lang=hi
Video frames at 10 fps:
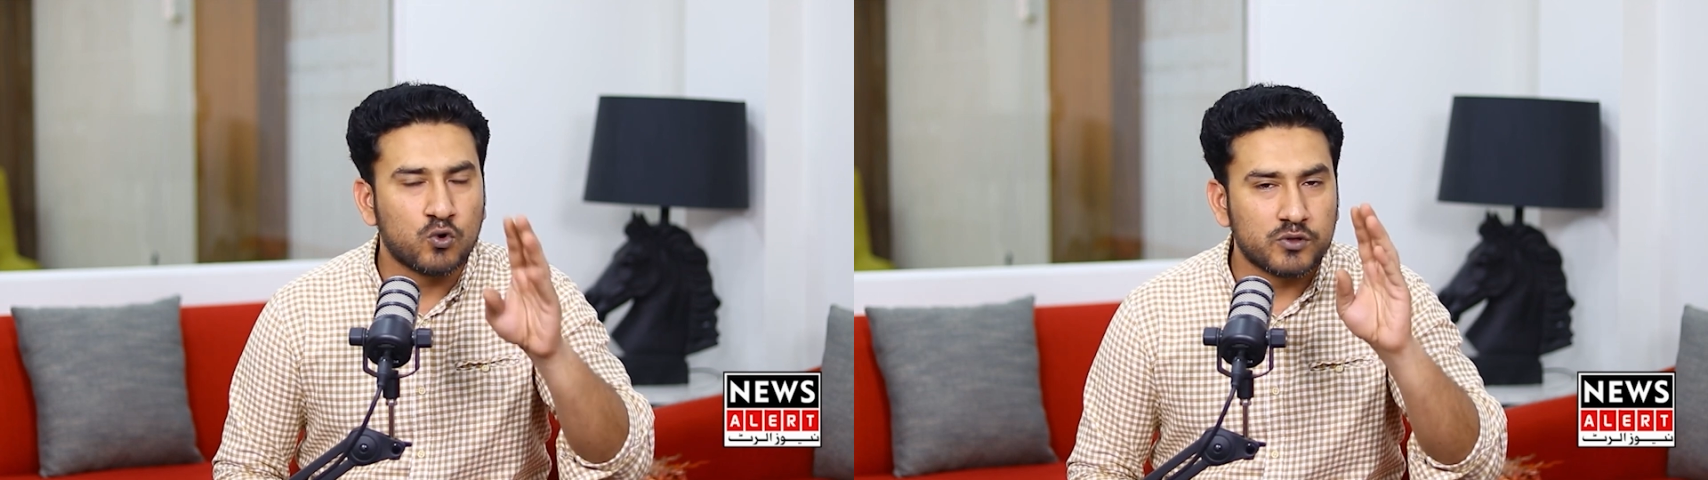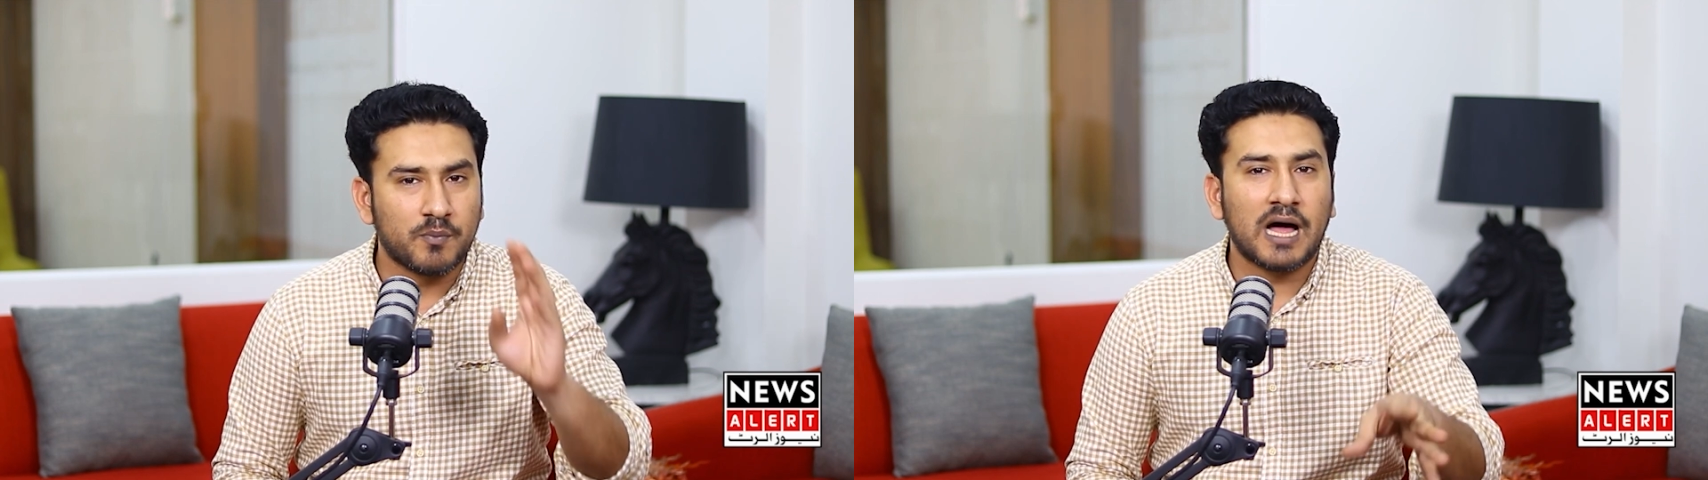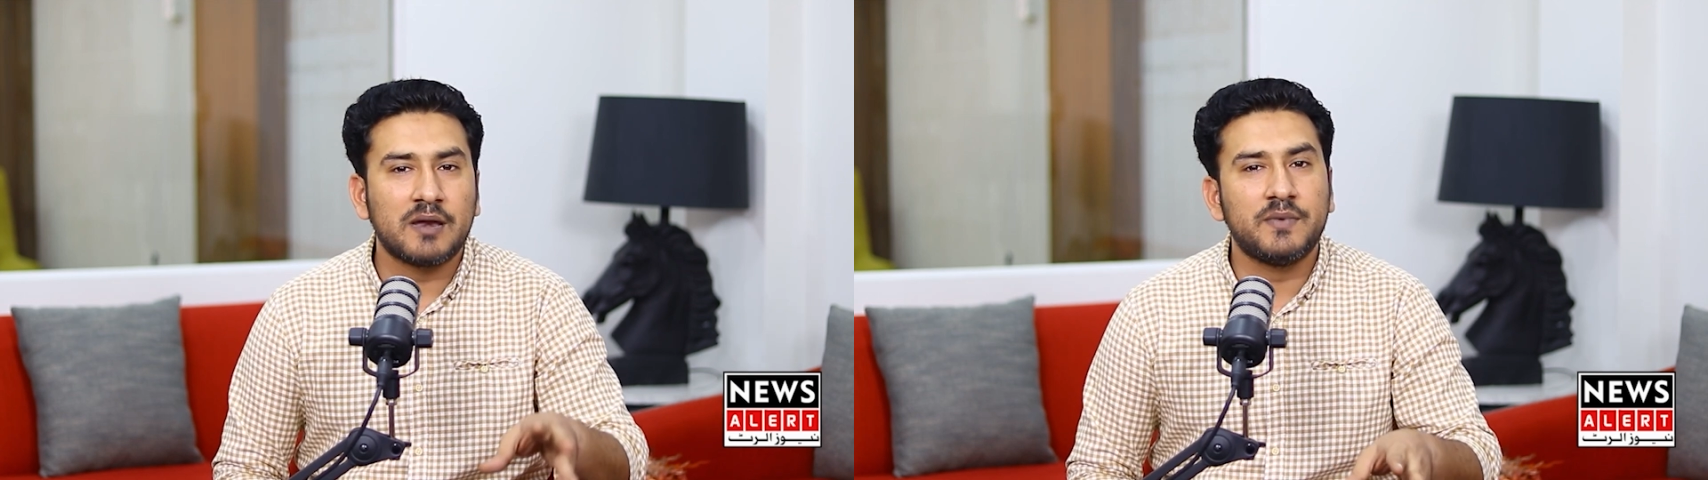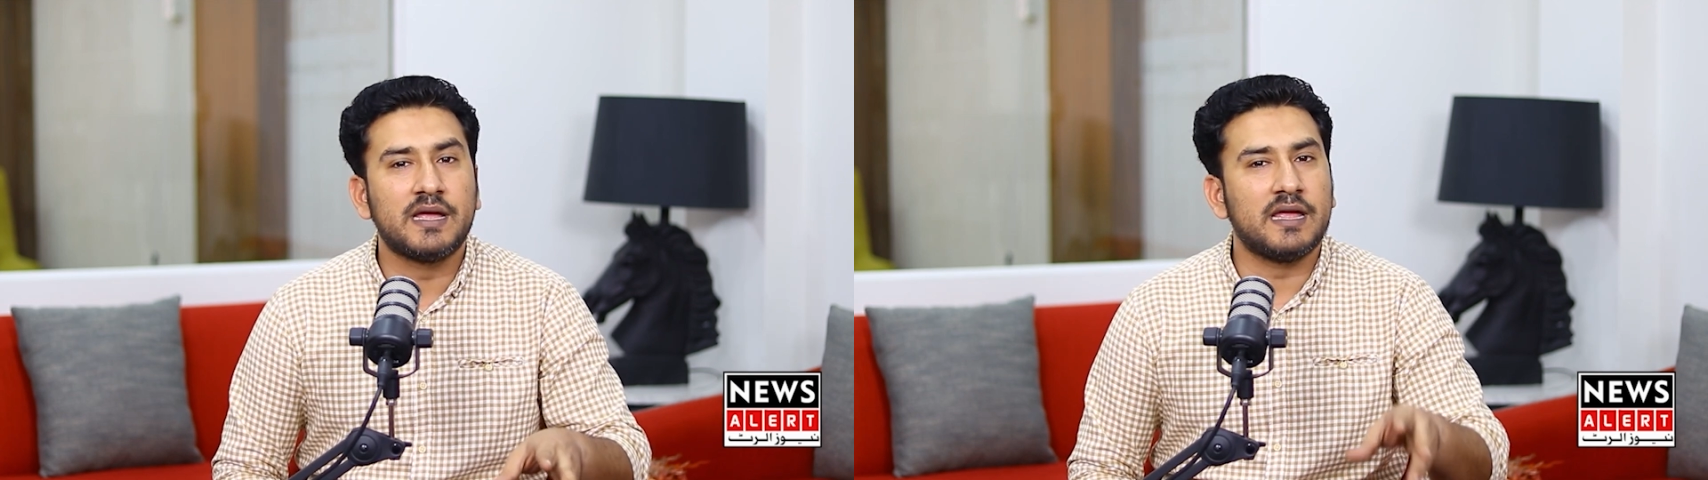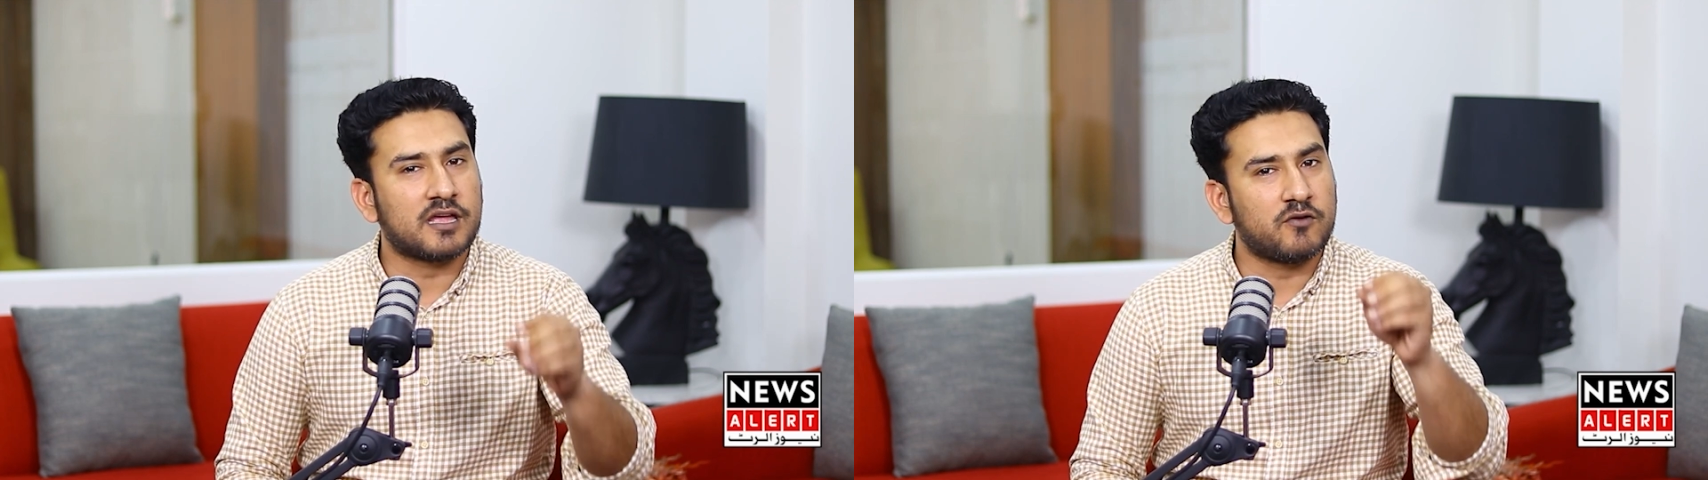खुद मान भी
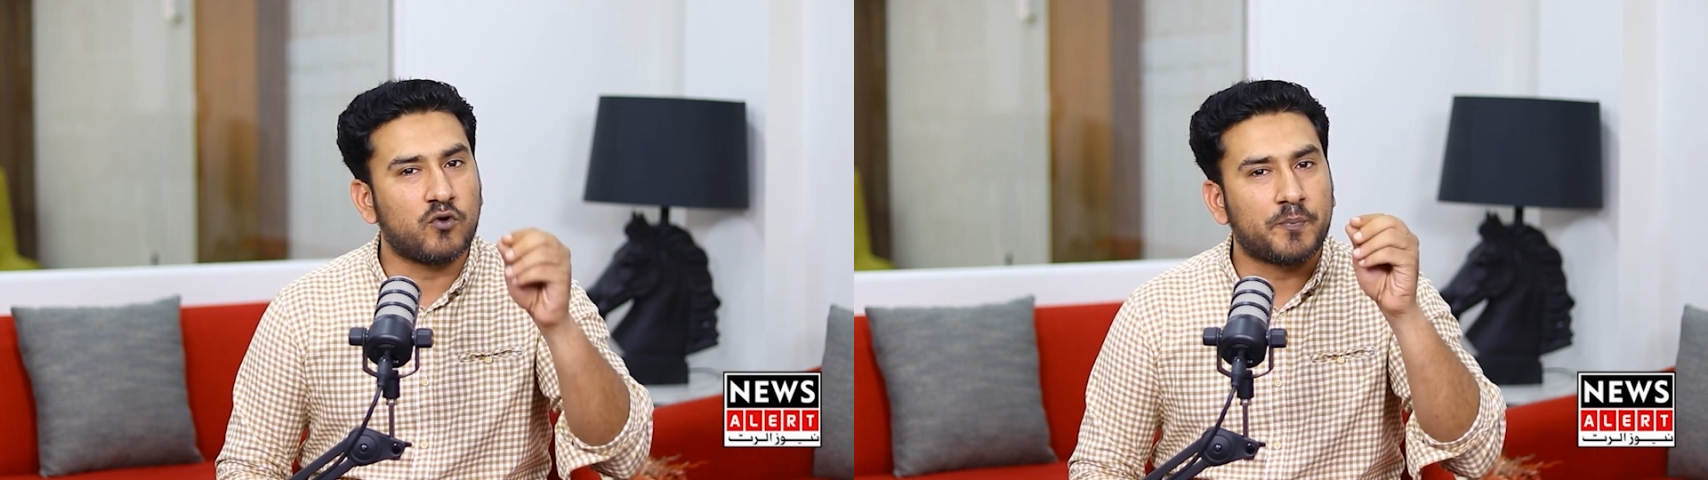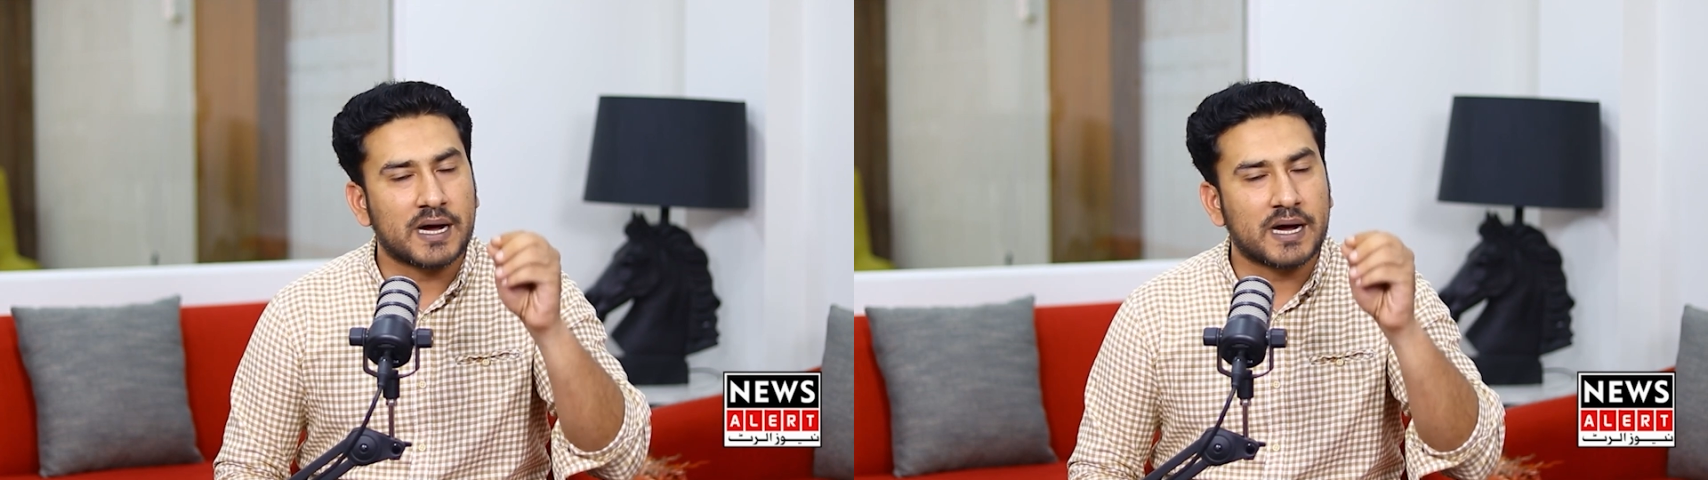गई कि वो